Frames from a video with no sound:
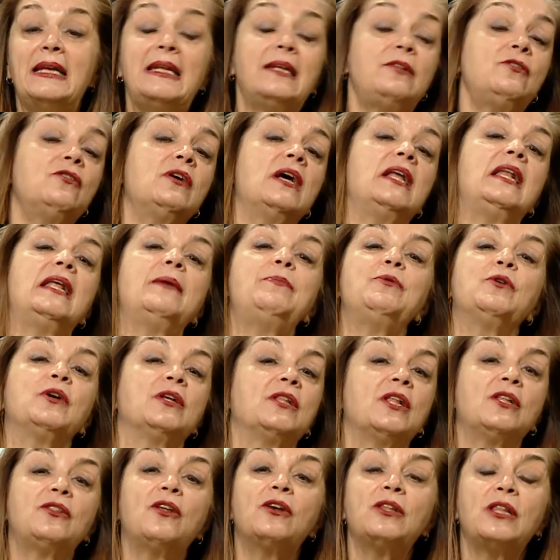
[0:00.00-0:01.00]
e dato che
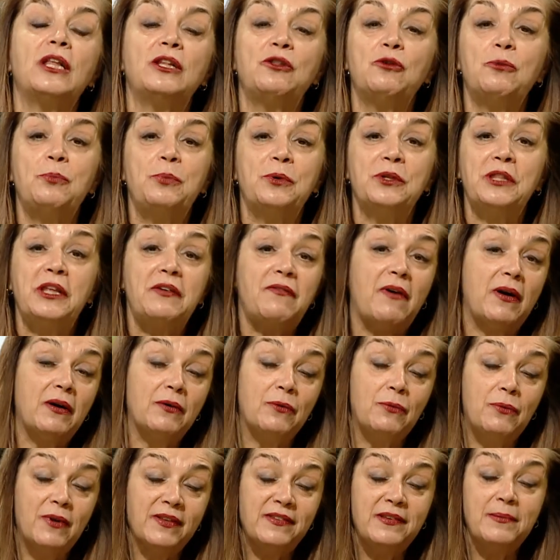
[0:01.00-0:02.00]
all'epoca una donna non poteva
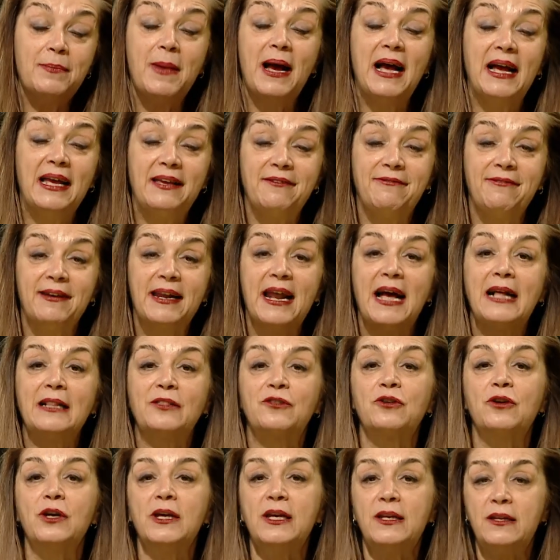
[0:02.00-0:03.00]
quasi mai far
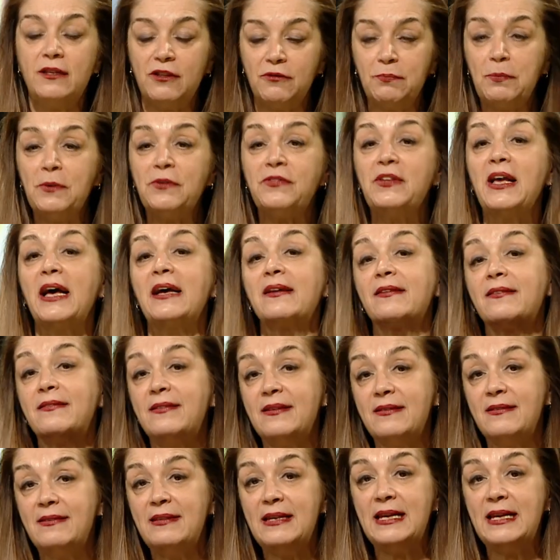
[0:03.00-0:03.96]
altro che risposarsi,